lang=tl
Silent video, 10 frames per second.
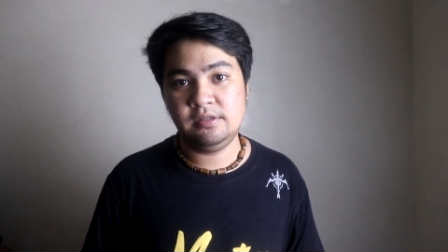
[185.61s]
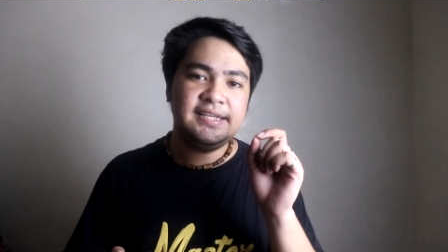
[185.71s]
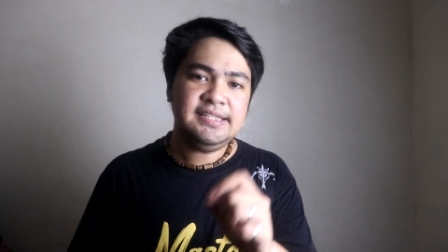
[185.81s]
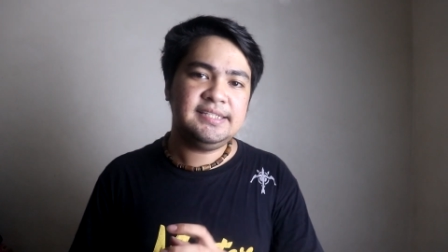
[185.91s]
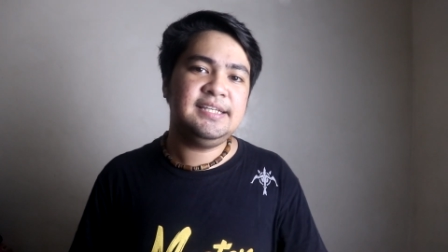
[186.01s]

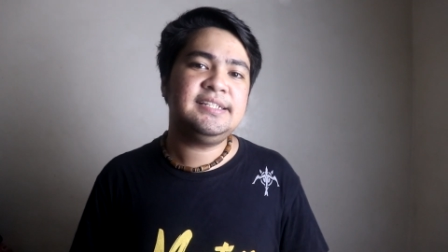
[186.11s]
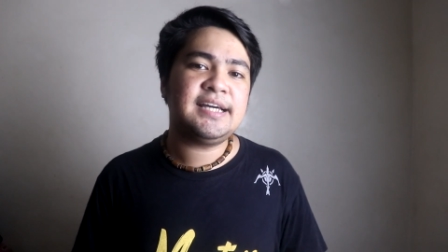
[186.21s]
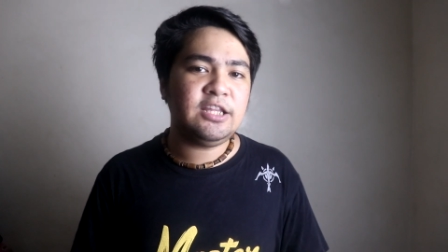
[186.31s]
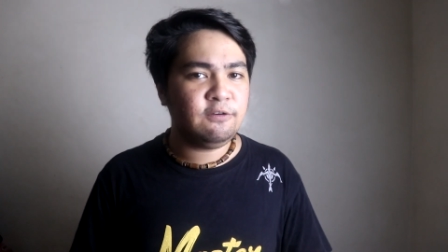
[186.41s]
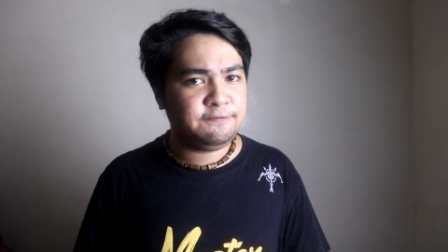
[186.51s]
Since this
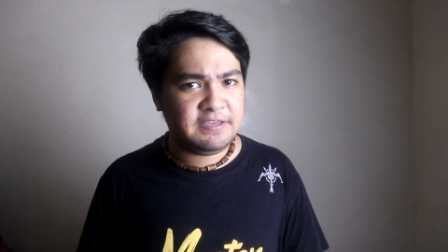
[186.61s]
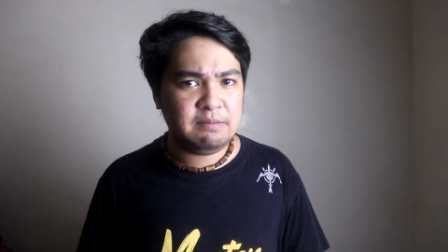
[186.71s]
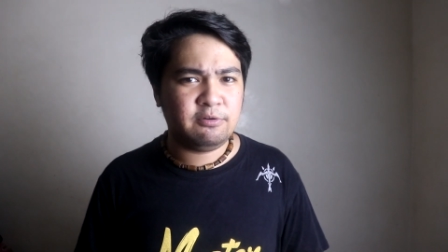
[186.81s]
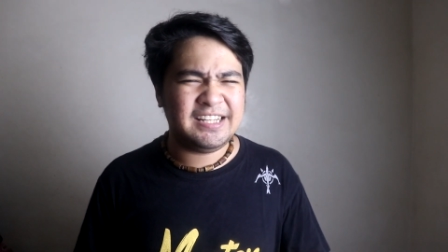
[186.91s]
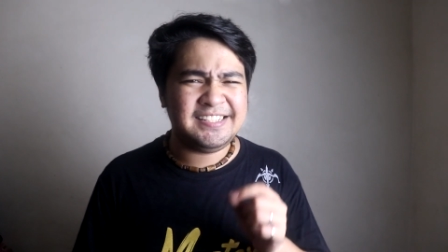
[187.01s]
kind of
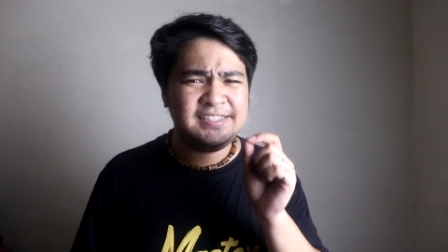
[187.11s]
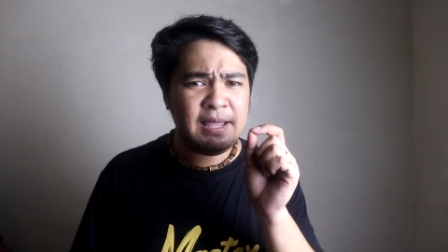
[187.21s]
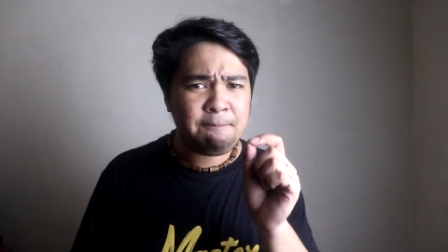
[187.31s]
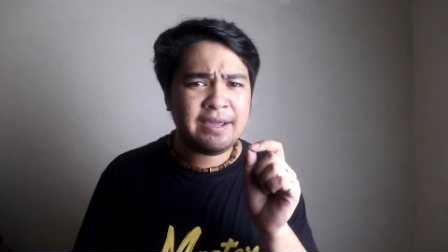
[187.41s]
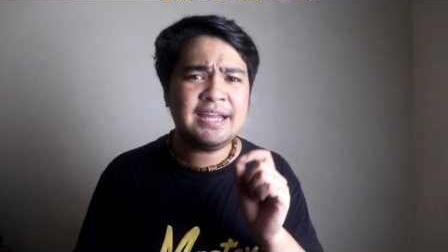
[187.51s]
keyboard is
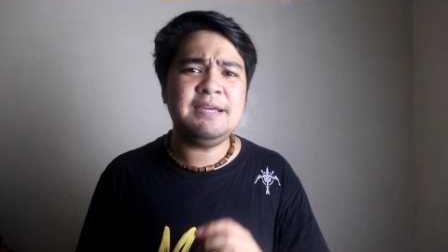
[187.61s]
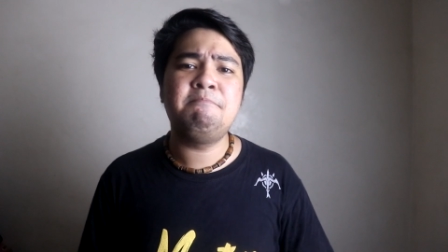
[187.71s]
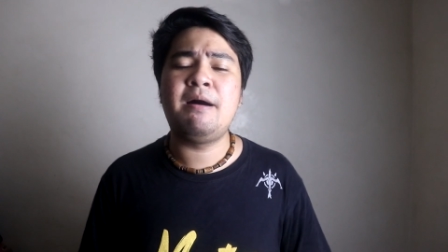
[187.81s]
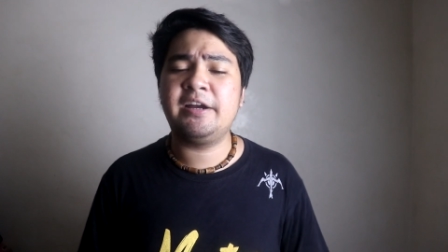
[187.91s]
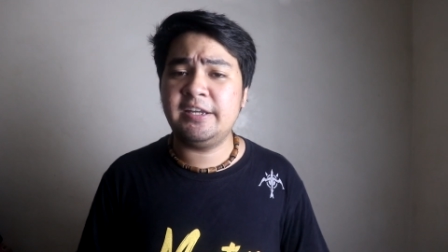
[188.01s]
typically
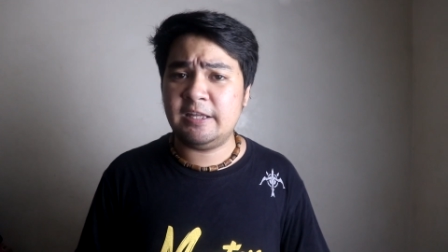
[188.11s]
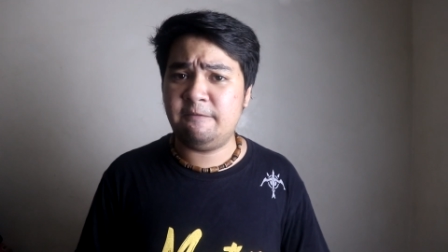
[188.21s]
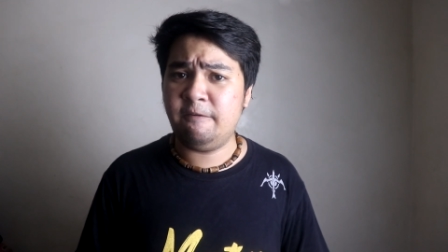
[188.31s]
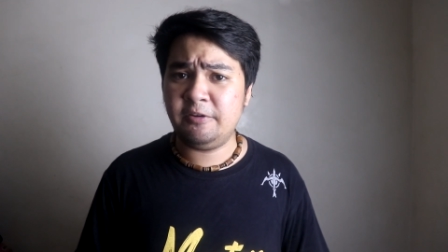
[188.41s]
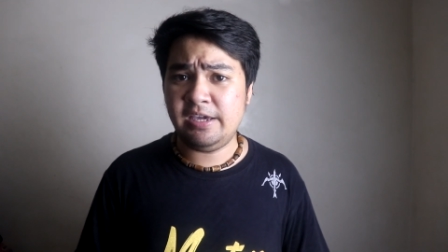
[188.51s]

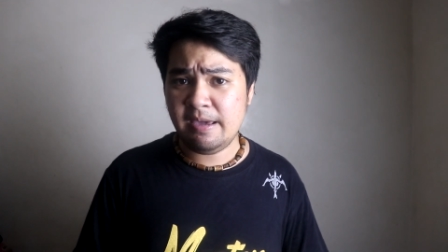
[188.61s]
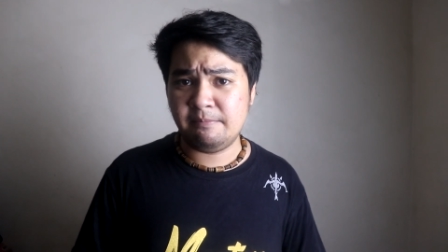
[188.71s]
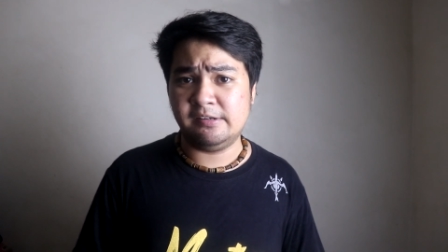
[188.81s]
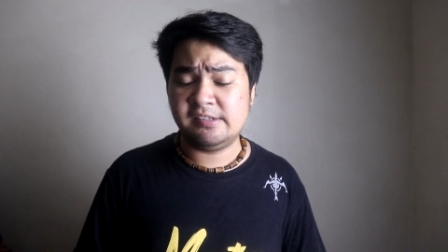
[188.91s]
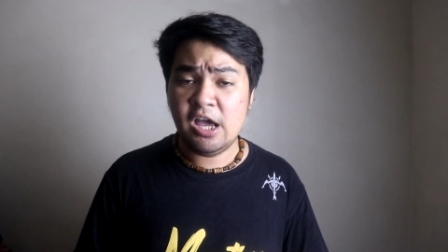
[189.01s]
marketed for
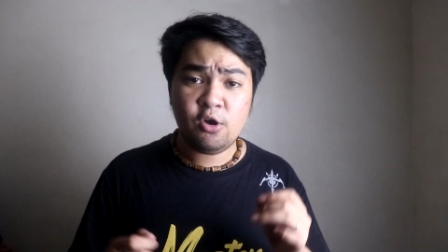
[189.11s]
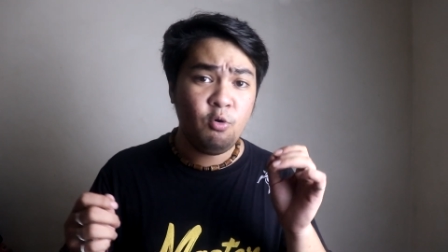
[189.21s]
gamers,